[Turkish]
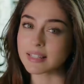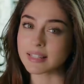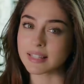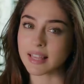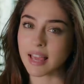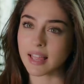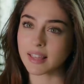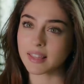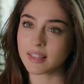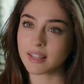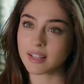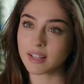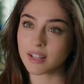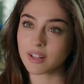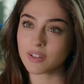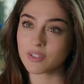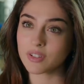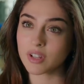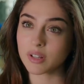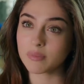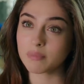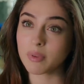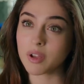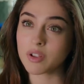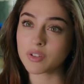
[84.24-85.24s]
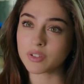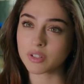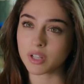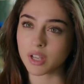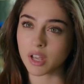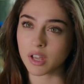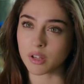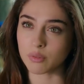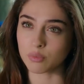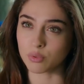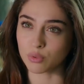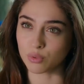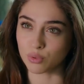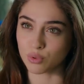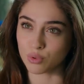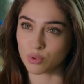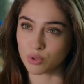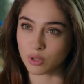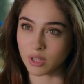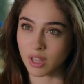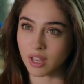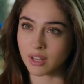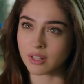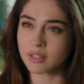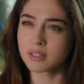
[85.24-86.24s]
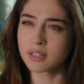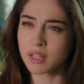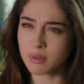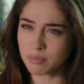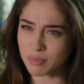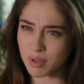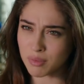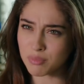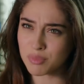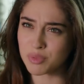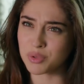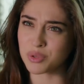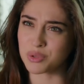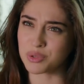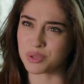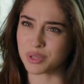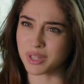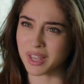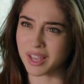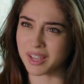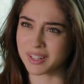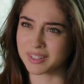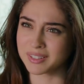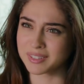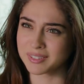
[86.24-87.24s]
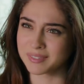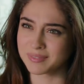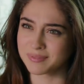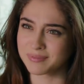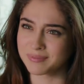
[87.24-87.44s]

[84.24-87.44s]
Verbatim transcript: Kendine kalacak başka yer bul Rüzgar. Tamam mı Rüzgar?